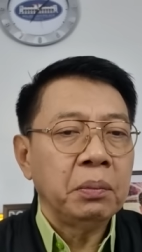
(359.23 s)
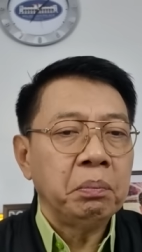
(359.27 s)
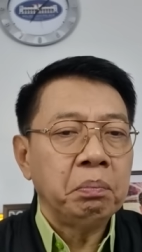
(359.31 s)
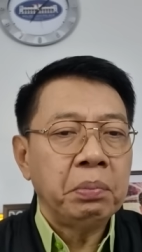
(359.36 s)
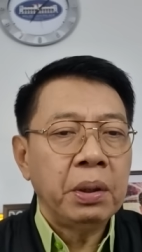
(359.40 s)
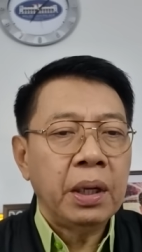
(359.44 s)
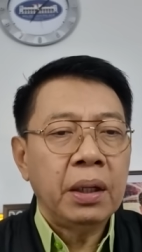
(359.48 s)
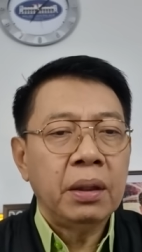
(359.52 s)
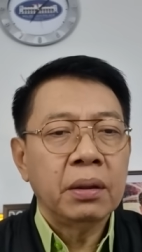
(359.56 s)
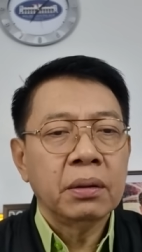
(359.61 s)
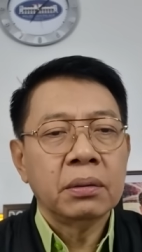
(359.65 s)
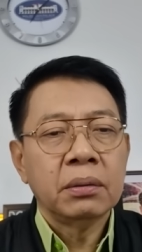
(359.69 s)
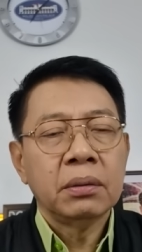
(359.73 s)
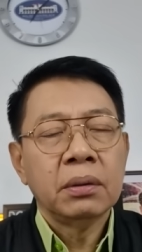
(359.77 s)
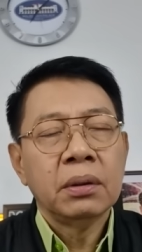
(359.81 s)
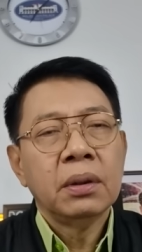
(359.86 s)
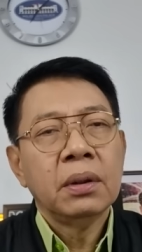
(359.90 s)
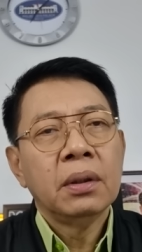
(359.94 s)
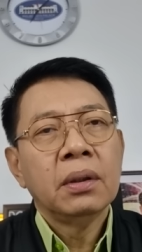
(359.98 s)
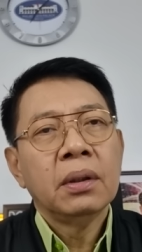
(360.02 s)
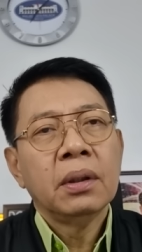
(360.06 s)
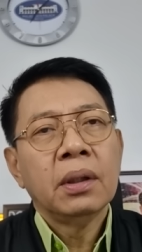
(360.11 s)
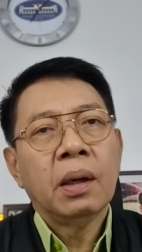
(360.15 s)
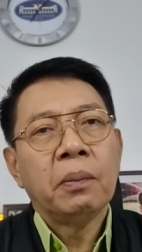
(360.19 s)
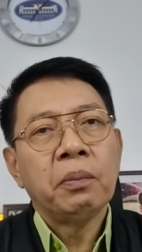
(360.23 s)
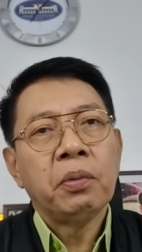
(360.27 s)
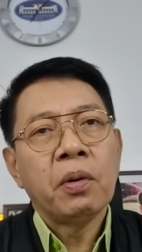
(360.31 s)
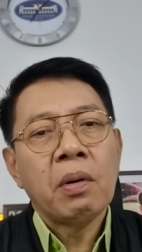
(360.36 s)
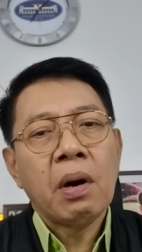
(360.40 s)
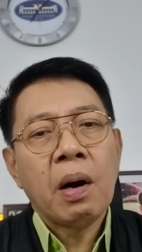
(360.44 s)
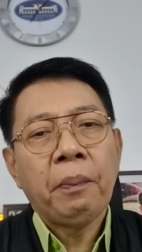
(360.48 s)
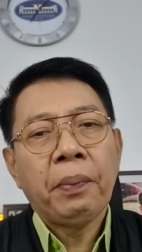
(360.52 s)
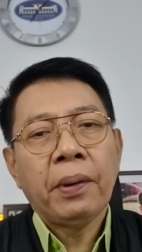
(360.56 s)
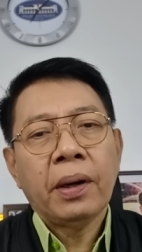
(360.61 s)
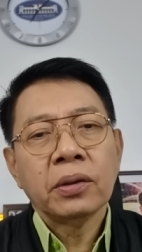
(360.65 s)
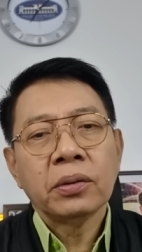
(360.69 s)
billion ang
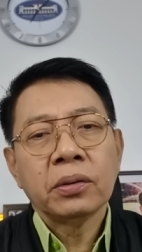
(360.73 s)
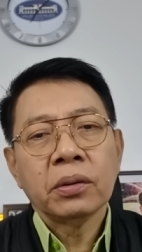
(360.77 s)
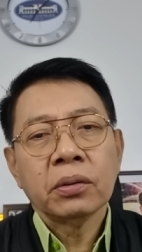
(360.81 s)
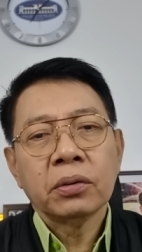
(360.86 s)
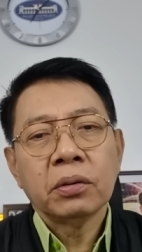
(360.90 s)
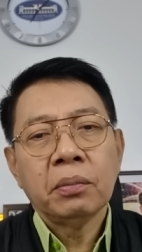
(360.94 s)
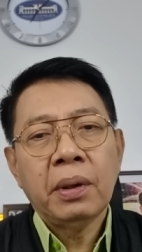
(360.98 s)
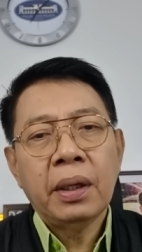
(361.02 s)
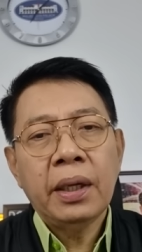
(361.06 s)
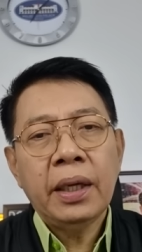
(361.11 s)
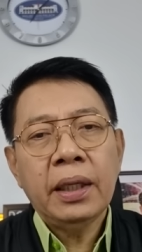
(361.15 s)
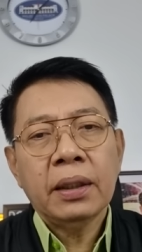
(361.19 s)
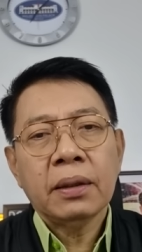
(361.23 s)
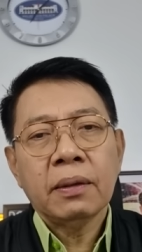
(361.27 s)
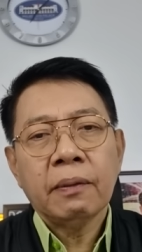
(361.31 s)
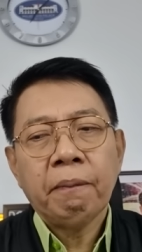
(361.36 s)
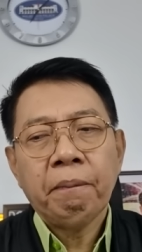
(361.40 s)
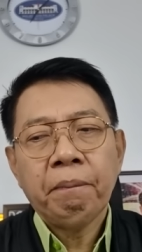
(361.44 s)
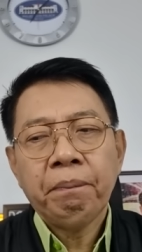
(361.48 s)
pumapasok. So maliit.